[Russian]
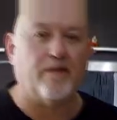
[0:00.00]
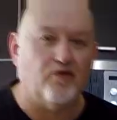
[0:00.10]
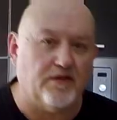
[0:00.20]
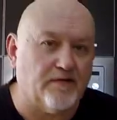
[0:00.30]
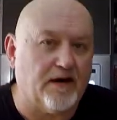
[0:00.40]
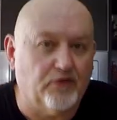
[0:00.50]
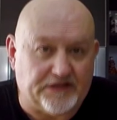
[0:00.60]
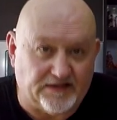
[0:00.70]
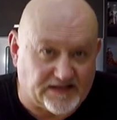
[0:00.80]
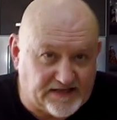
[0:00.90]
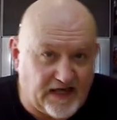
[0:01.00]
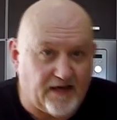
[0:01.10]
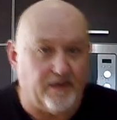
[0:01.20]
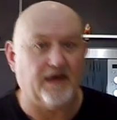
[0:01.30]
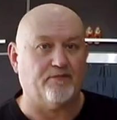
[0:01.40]
будем работать над
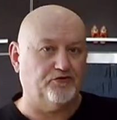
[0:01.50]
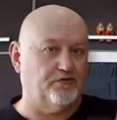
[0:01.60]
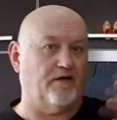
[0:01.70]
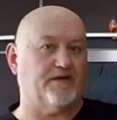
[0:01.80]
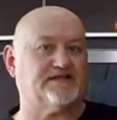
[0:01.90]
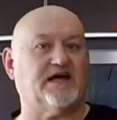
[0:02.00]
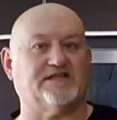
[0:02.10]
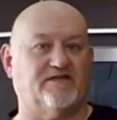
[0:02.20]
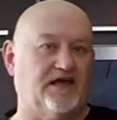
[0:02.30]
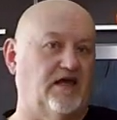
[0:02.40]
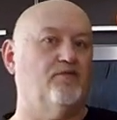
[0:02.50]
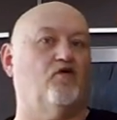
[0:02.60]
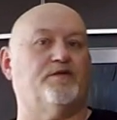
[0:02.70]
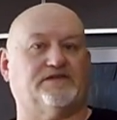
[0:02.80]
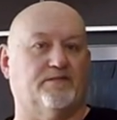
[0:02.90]
стейками, я буду вам рассказывать, каким
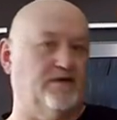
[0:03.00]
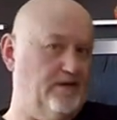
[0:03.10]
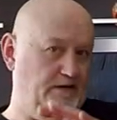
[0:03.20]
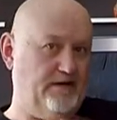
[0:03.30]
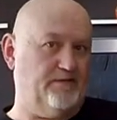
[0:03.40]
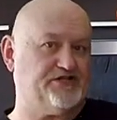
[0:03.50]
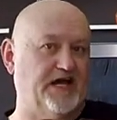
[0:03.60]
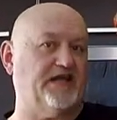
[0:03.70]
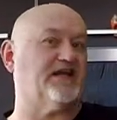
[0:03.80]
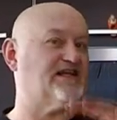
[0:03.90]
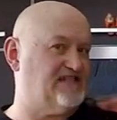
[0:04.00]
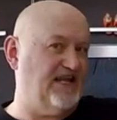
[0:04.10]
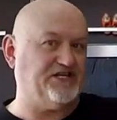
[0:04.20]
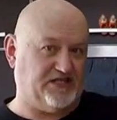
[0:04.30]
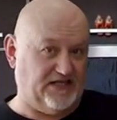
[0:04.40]
образом э, жарить
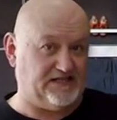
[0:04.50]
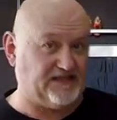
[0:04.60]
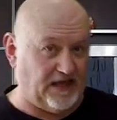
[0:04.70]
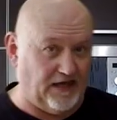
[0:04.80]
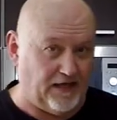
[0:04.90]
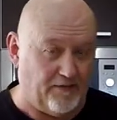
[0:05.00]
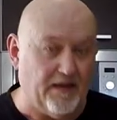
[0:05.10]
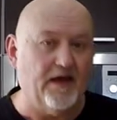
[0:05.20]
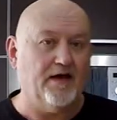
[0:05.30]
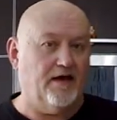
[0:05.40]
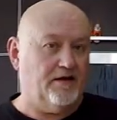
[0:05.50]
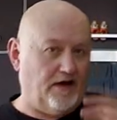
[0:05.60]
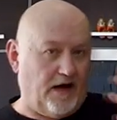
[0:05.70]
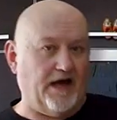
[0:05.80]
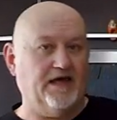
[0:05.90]
различные стейки,
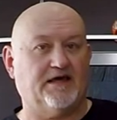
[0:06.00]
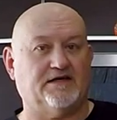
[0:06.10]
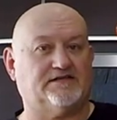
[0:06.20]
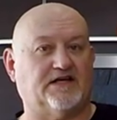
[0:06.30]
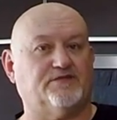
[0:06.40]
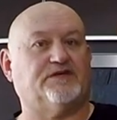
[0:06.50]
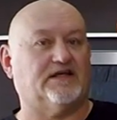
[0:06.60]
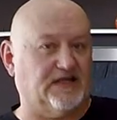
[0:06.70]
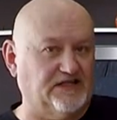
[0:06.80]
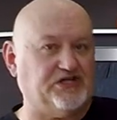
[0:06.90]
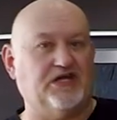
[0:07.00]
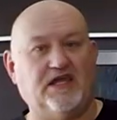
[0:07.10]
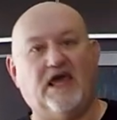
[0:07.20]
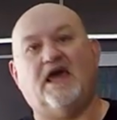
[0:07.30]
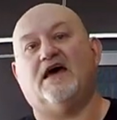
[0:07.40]
о их, э, скажем так,
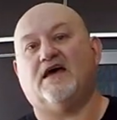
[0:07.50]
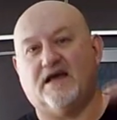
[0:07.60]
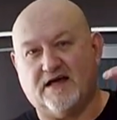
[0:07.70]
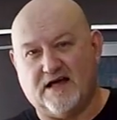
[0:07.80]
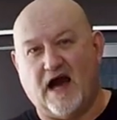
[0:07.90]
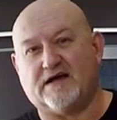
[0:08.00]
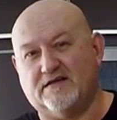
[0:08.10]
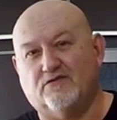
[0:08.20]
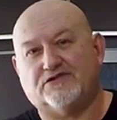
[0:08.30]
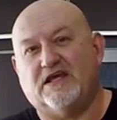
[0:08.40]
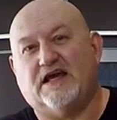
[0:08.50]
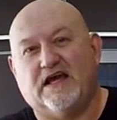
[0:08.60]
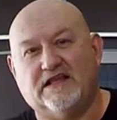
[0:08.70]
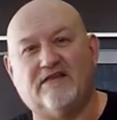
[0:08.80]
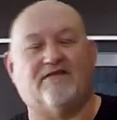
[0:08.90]
толщине, как нужно их
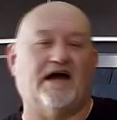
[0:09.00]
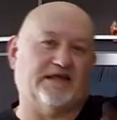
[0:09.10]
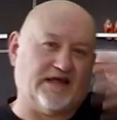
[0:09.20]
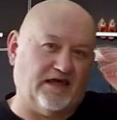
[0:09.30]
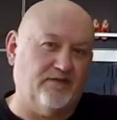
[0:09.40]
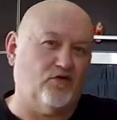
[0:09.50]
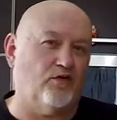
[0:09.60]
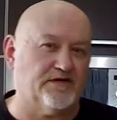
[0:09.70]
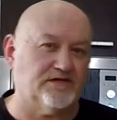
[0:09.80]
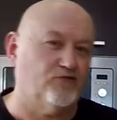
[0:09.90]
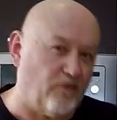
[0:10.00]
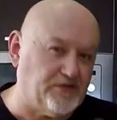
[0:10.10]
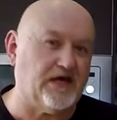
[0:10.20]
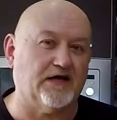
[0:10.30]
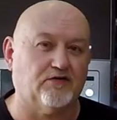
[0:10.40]
гриловать, каким образом, ну
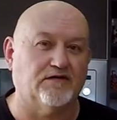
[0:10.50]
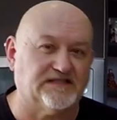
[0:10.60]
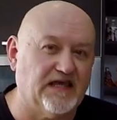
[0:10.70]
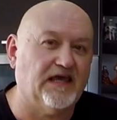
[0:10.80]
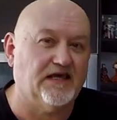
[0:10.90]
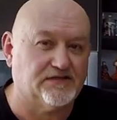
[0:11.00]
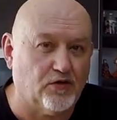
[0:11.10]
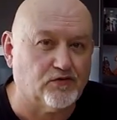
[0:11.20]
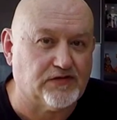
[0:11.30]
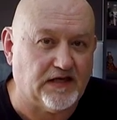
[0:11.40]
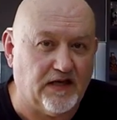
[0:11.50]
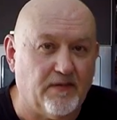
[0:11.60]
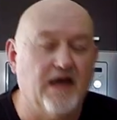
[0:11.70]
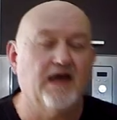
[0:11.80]
вообще готовить стейки и соусы к ним.